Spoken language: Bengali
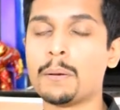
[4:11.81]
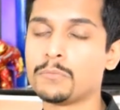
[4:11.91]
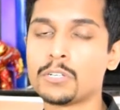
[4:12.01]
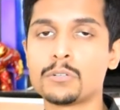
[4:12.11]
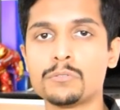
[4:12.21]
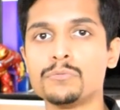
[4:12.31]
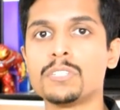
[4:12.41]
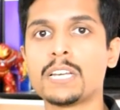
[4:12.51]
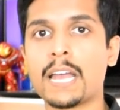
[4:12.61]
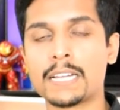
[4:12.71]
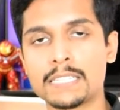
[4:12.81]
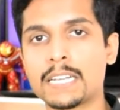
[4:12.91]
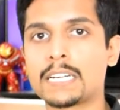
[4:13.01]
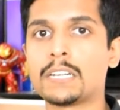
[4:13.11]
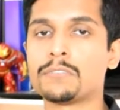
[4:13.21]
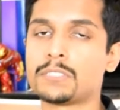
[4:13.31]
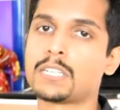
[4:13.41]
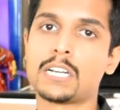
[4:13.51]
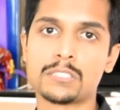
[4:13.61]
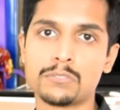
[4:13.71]
আমি ওরকম উইকে একদিন একটা
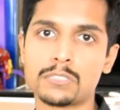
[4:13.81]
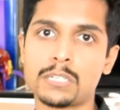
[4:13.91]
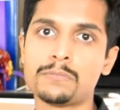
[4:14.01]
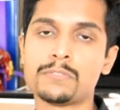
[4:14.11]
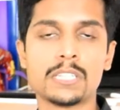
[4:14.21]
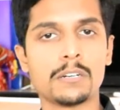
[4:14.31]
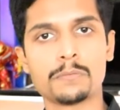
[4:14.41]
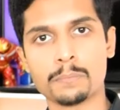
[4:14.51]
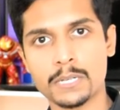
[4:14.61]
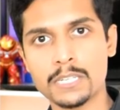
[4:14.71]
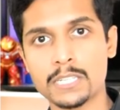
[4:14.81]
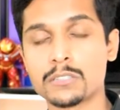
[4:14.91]
অফিসে কাজ করতাম উইদাউট পে